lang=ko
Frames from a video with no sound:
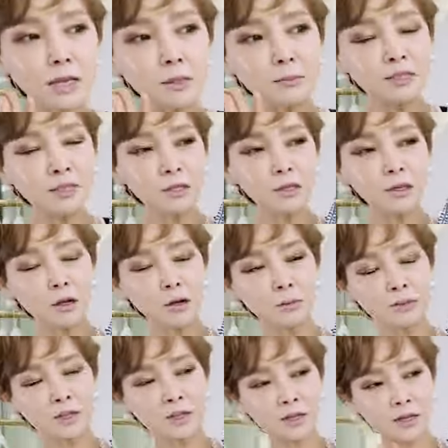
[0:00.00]

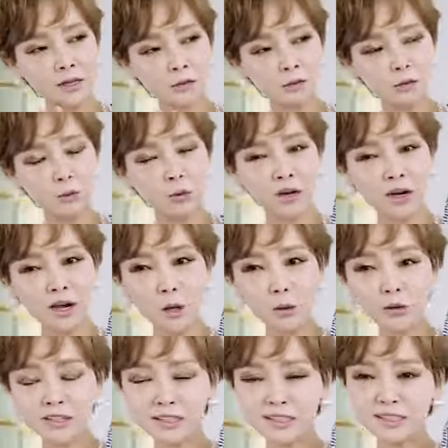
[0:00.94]
킴스클럽이나 유코아
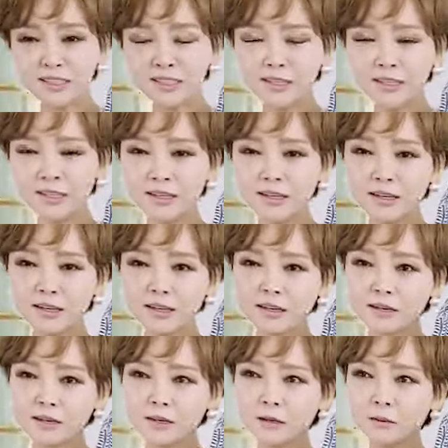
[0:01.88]
아울렛이나
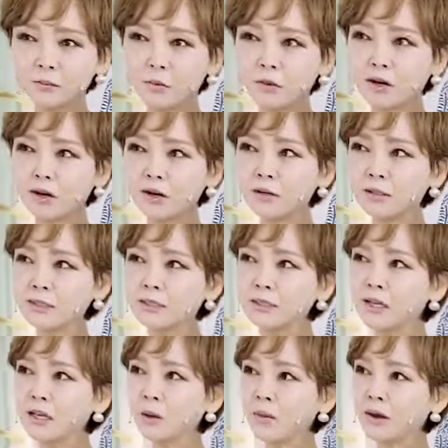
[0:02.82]
이
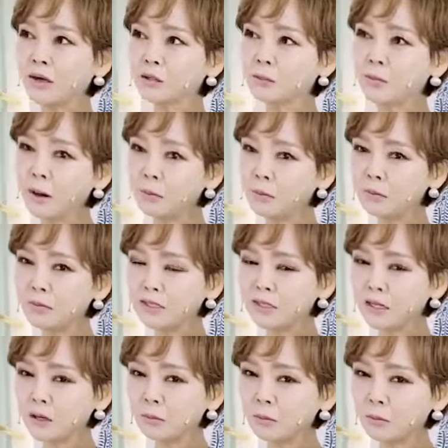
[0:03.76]
신세계백화점 팝업
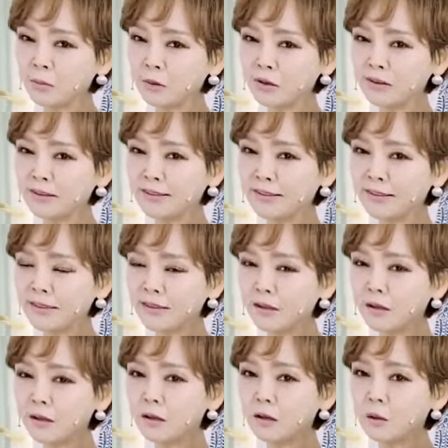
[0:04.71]
매장에 보면
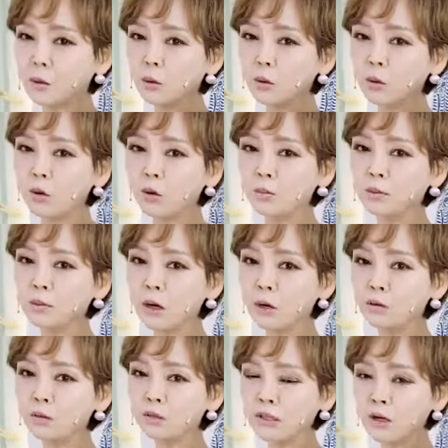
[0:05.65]
이런 거
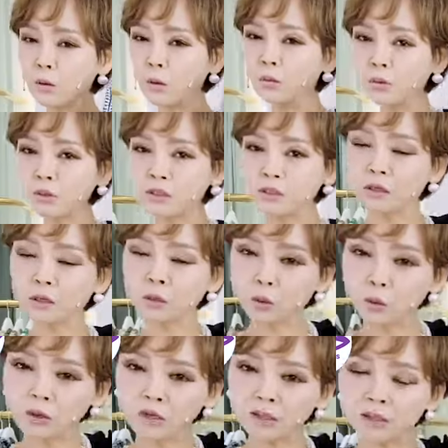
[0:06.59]
브라우스나 원피스 이렇게
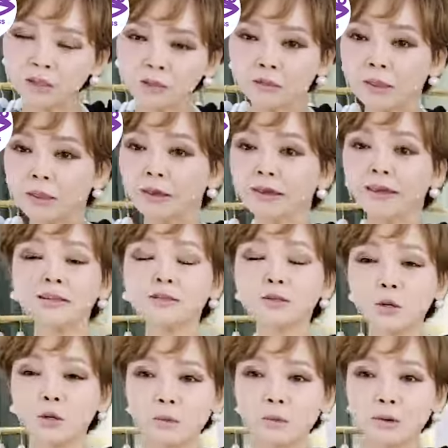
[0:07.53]
똑같이 해서 되게
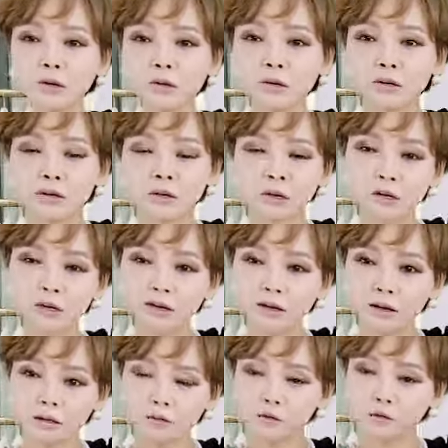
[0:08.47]
저렴할 거예요.
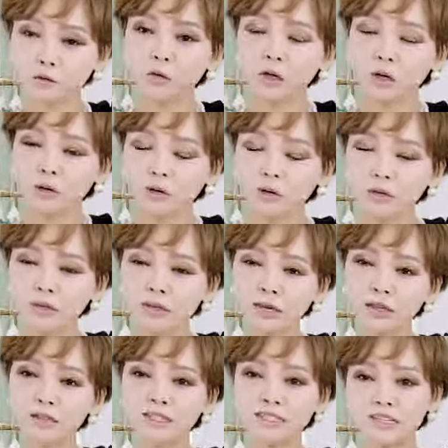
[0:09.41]
중요한 거는
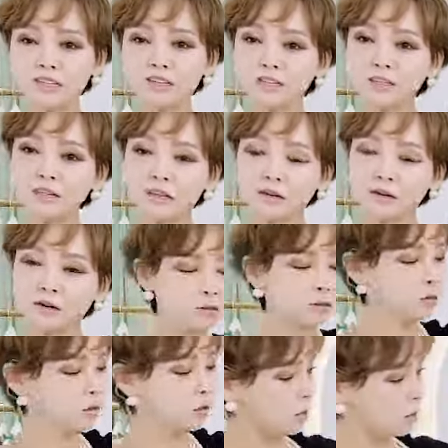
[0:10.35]
얘는 실크예요.
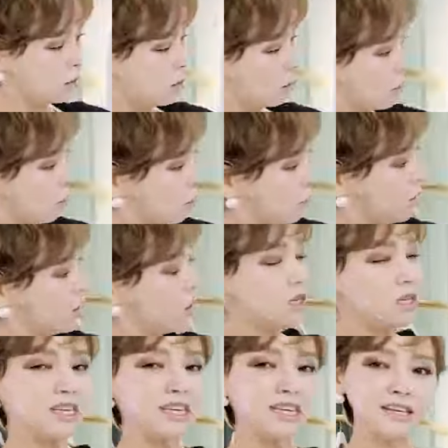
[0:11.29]
이런 거
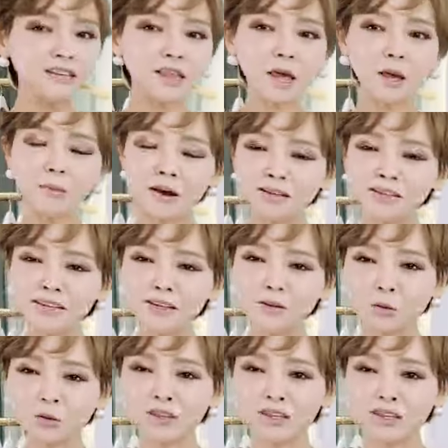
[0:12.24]
이게 대박난
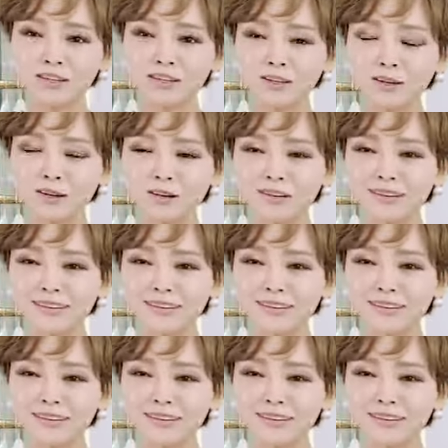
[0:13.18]
원단이에요.